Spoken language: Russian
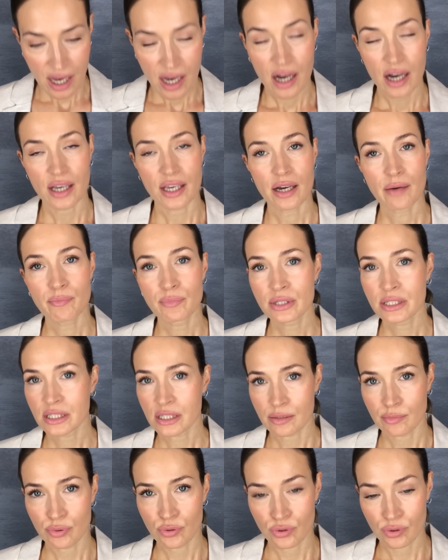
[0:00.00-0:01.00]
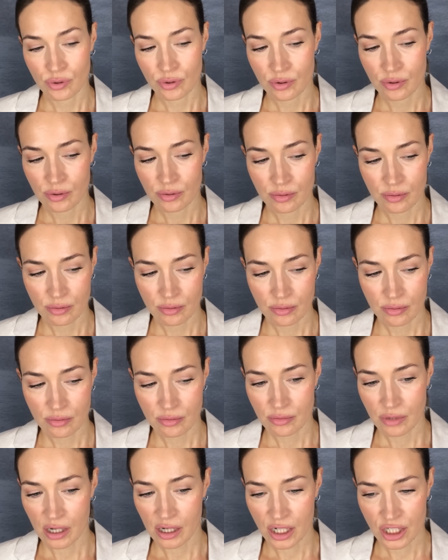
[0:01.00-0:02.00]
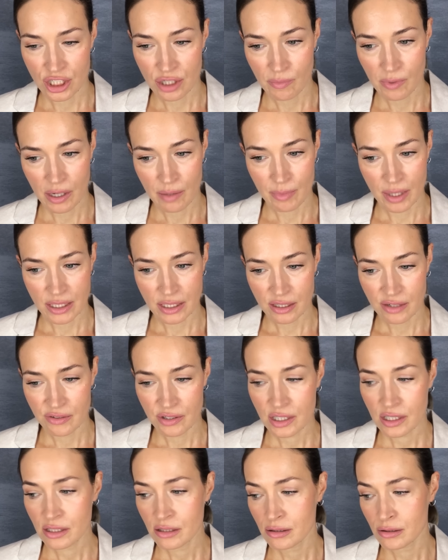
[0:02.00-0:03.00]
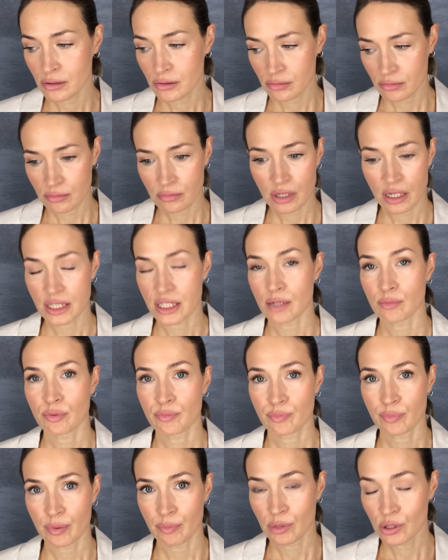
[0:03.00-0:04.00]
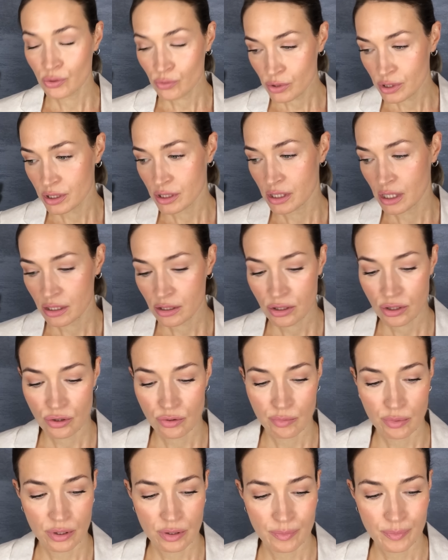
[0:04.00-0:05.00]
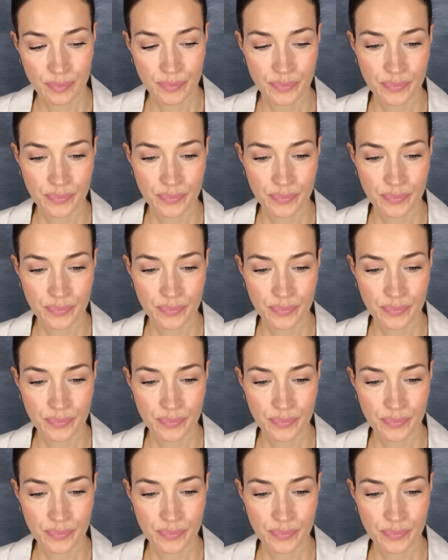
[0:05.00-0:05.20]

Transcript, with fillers: Я быстро буду о каждом аромате говорить, хотя бы по минуте, да, чтобы